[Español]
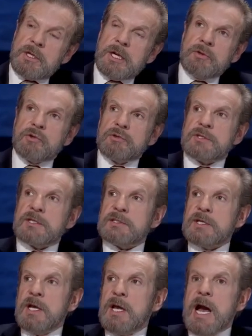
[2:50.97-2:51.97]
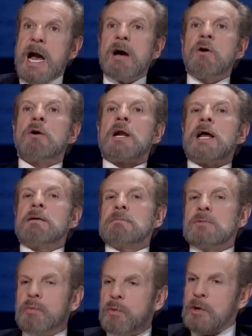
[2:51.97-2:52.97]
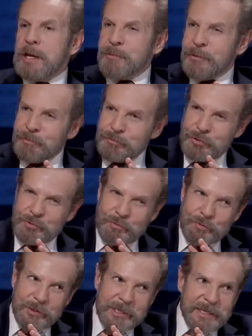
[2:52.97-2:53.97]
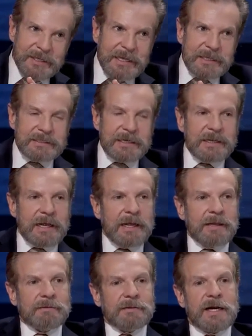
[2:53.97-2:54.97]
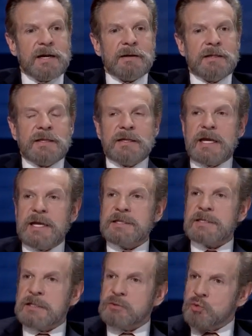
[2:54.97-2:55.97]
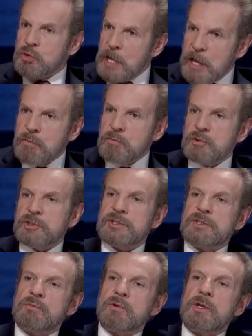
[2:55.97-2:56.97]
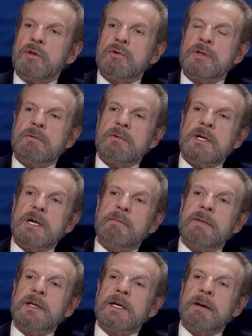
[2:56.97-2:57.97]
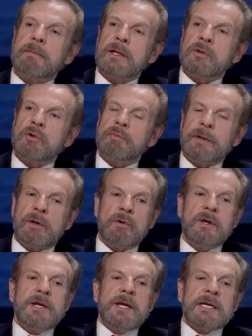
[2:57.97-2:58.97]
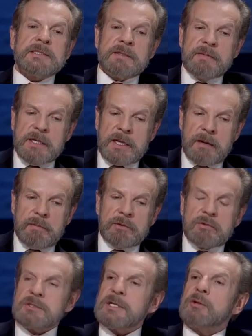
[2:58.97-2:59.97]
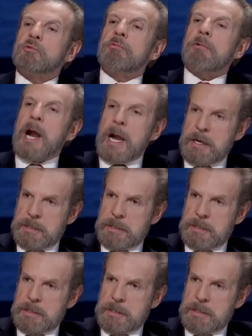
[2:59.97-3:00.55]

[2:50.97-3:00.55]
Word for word: Entonces, ahora no voy a, no voy a, entrar en detalles que he estudiado muchísimo de dónde viene el medicamento, pero este medicamento es natural.